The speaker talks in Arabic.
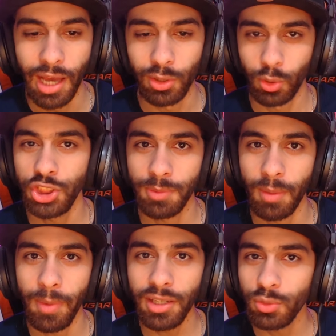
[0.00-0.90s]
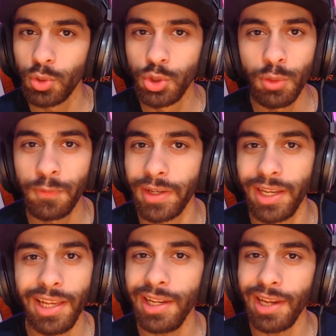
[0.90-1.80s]
نخش مع بعض ونشوف ايه
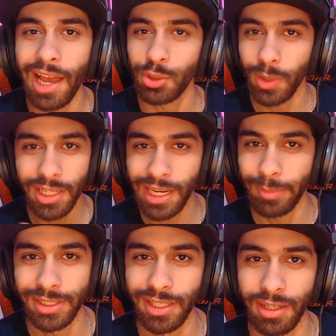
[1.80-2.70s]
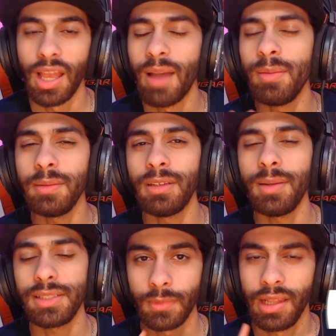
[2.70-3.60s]
العشوائيه اللي عملتها قبل ما نبدا
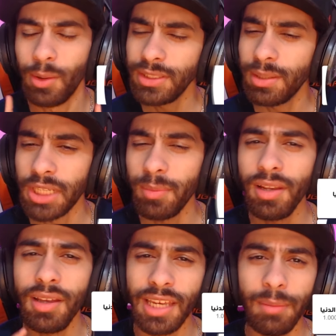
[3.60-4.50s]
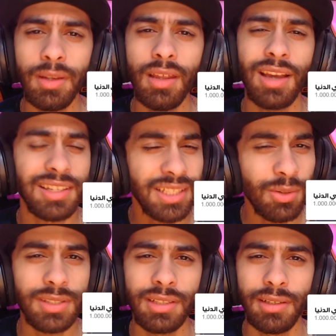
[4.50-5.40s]
بس لو انت مش عامل لايك اعمل لايك عايزين
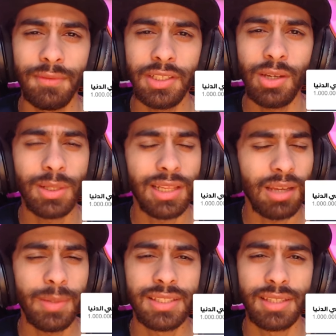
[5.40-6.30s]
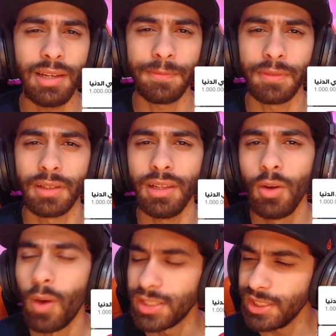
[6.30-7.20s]
نوصل الفيديو دوت ل 5000 لايك
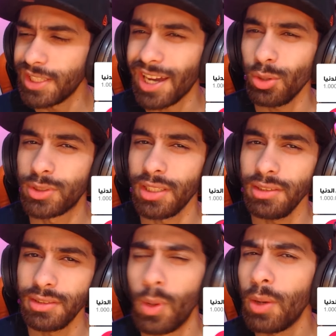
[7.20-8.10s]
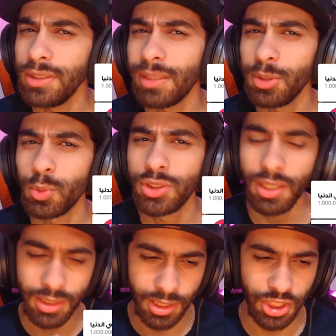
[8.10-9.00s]
عايزين ندخله ترند لو انت مش مشترك
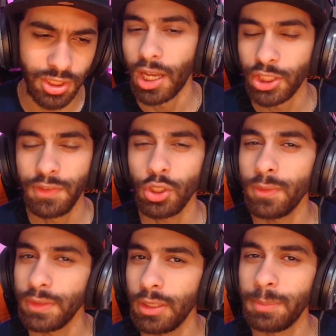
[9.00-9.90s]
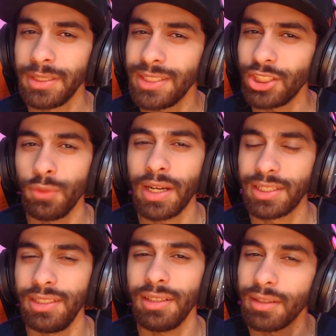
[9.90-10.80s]
اشترك في شويه فيديوهات من دي هتشوفها
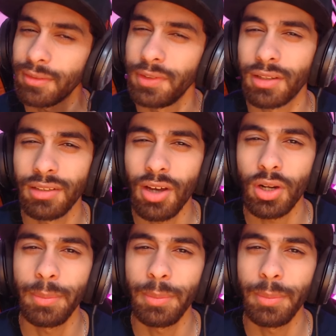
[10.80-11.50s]
كتير في القناه قريب